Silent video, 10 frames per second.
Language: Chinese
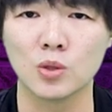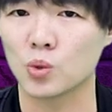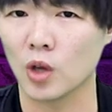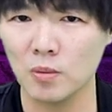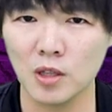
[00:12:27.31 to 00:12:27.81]

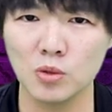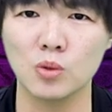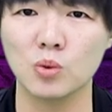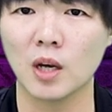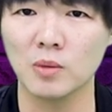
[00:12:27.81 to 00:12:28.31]
随便
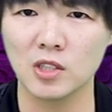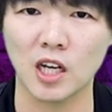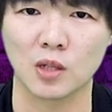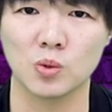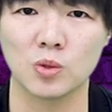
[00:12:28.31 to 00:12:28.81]
去做他们
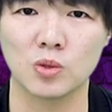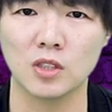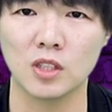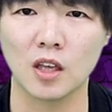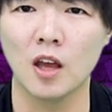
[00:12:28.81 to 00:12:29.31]
想做的
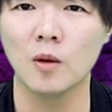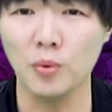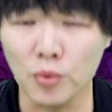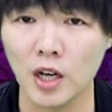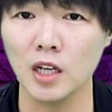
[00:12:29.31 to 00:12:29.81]
事情，
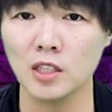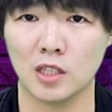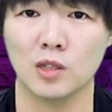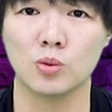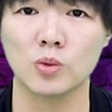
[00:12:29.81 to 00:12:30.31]
不可以
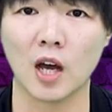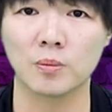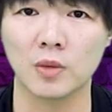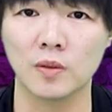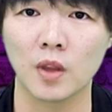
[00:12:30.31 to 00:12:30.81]
起诉
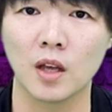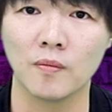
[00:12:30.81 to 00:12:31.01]
他们。